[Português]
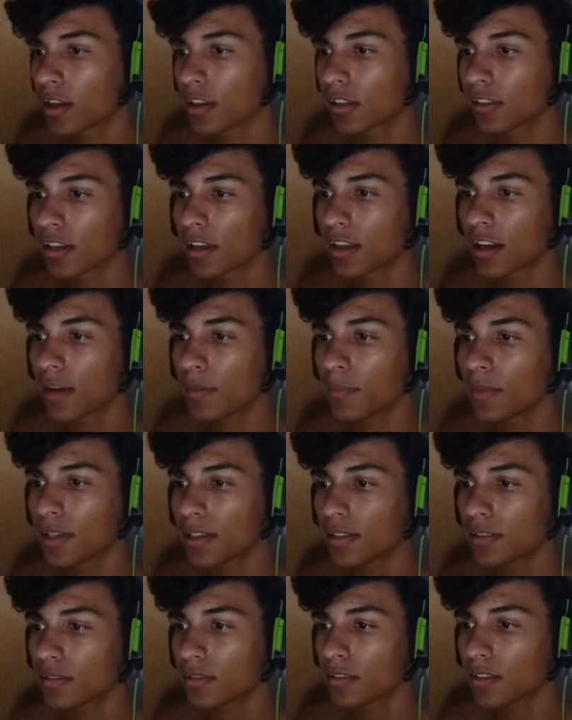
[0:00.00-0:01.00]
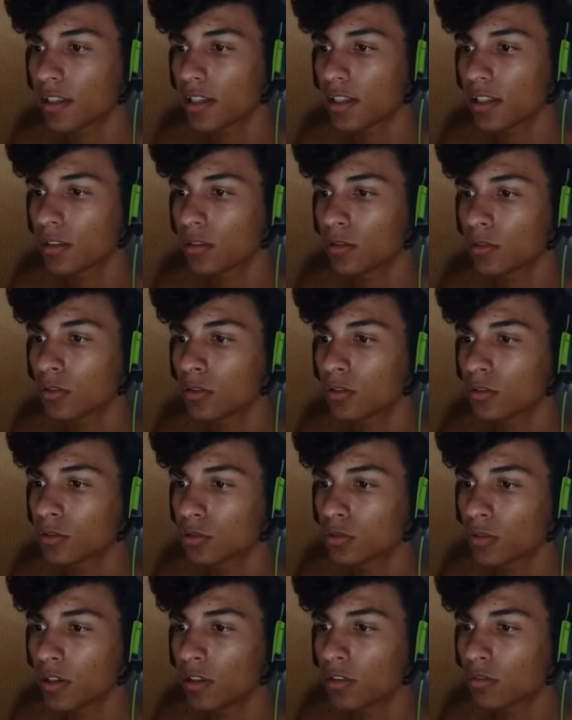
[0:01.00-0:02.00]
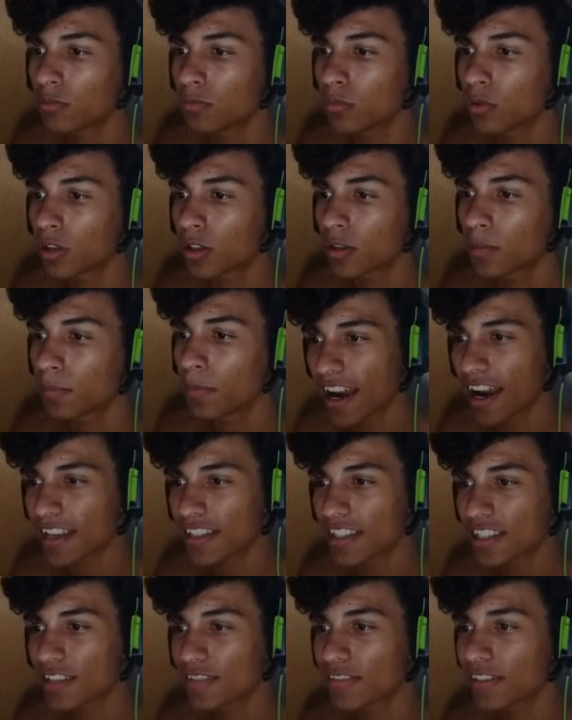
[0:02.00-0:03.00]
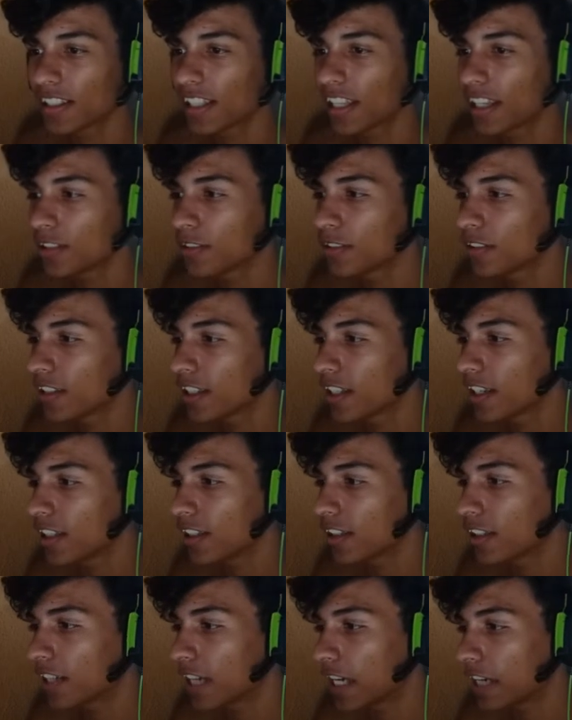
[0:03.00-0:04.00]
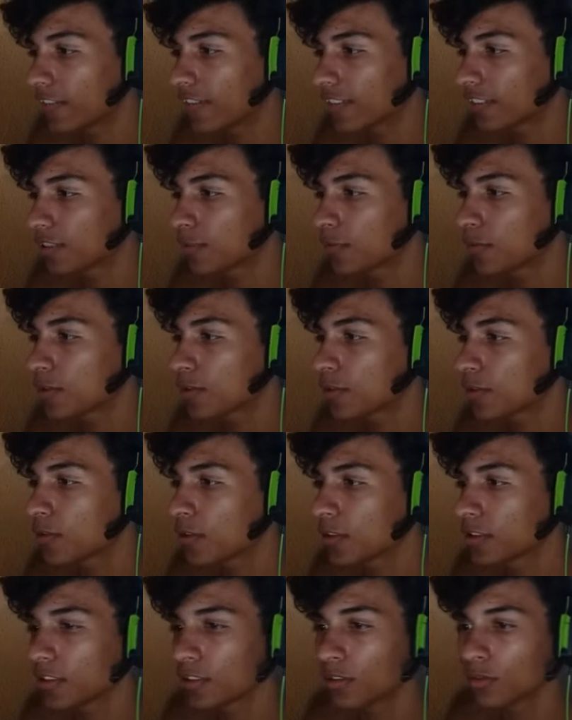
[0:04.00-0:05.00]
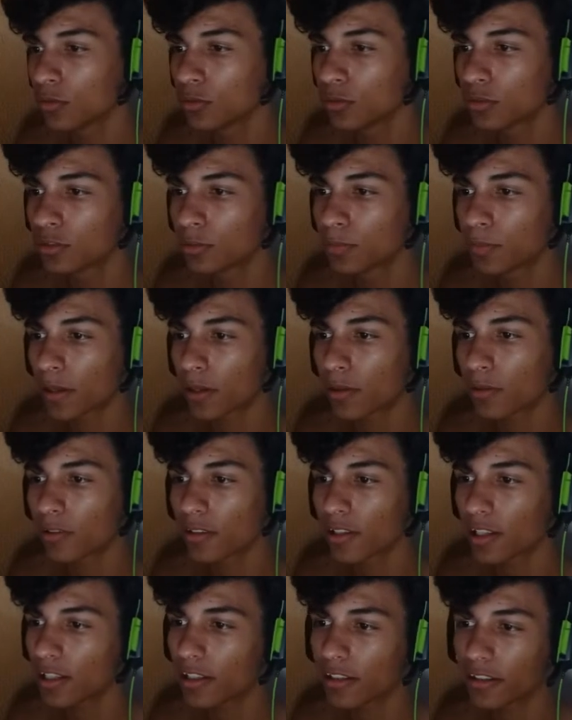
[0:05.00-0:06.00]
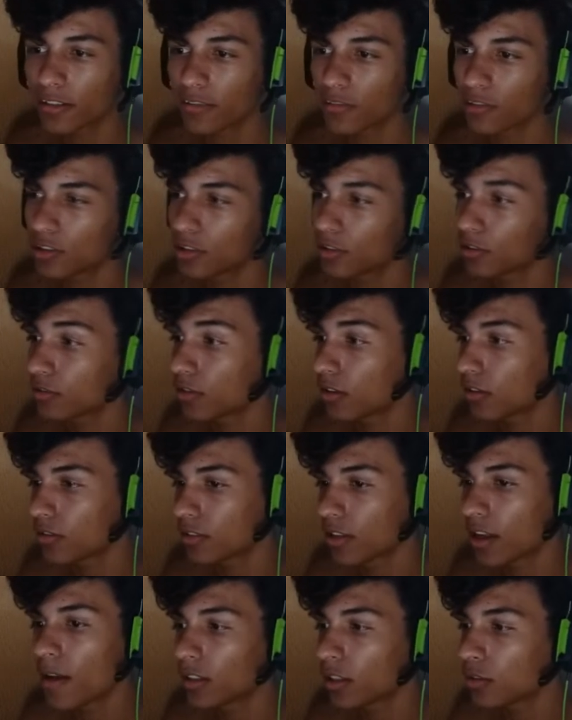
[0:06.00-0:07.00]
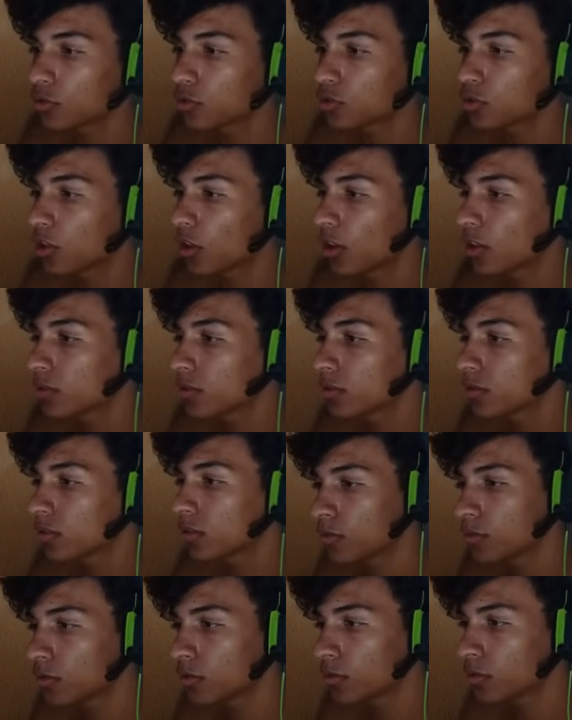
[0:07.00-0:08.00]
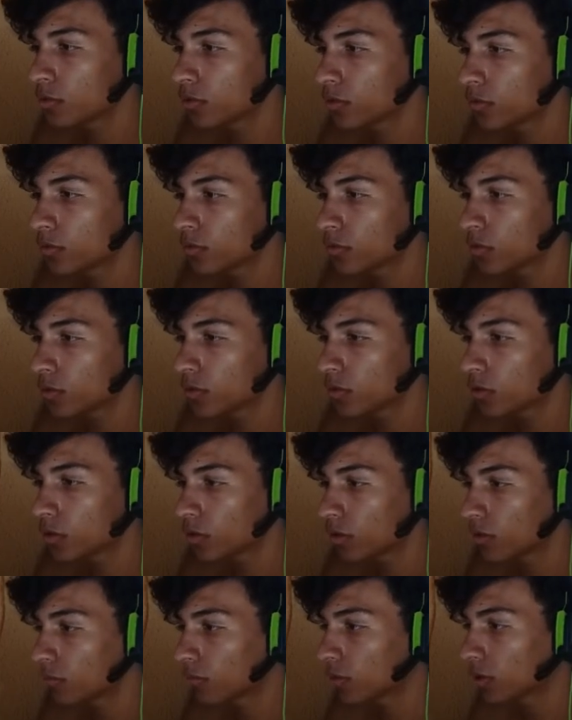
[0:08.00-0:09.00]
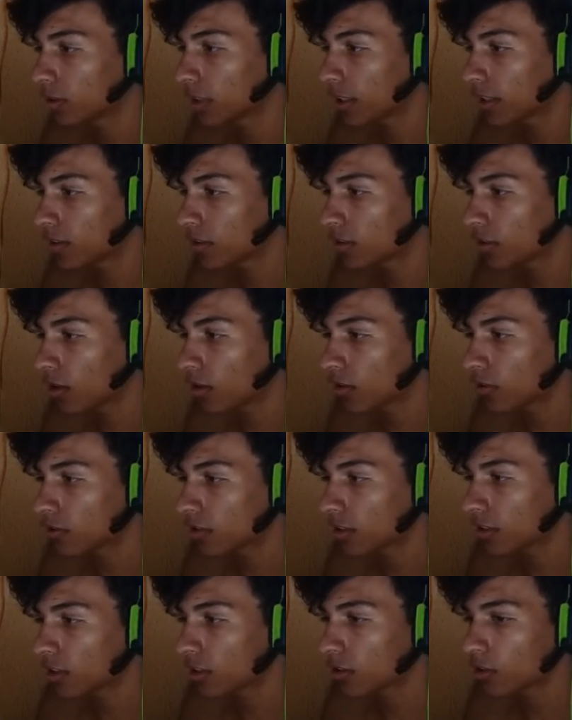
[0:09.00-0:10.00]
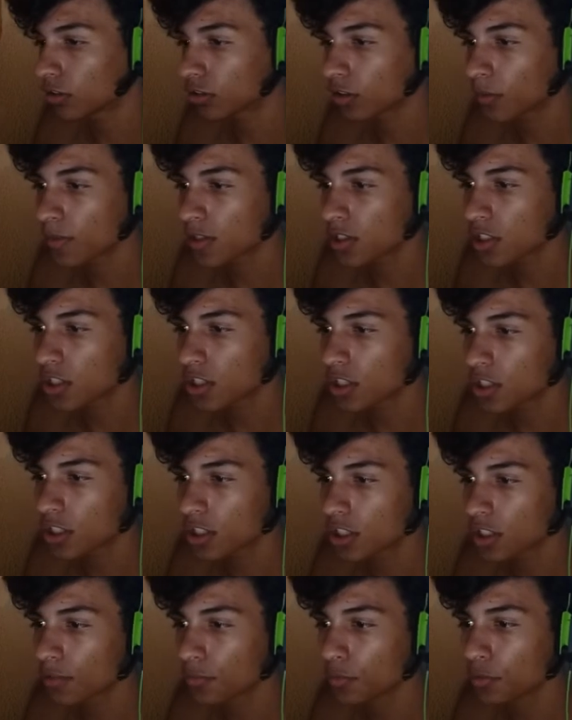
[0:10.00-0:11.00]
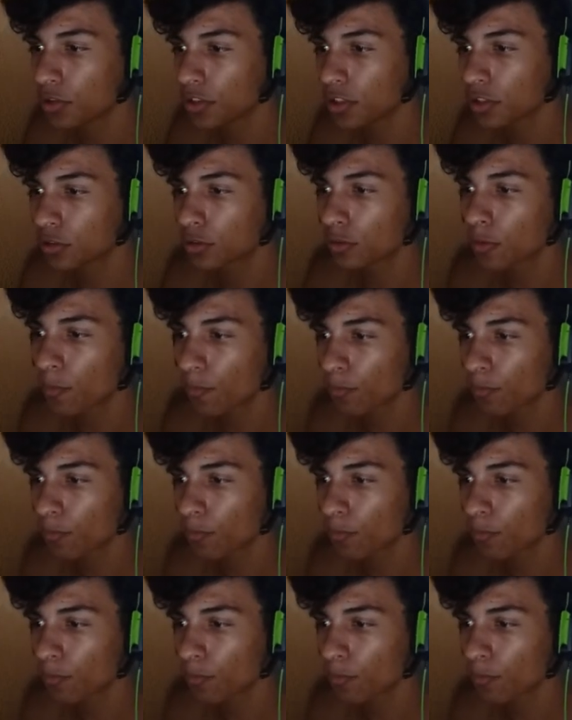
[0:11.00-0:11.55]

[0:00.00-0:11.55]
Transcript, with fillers: Aqui tem cabeça, orelha, olho, joelho, boca e pé. A gente vai lá em orelha, aí vai ter um monte de coisa inútil para a orelha que você não vai usar. Tem os olhos, cujo eu vou botar esse óculos aqui totalmente chique, bonito.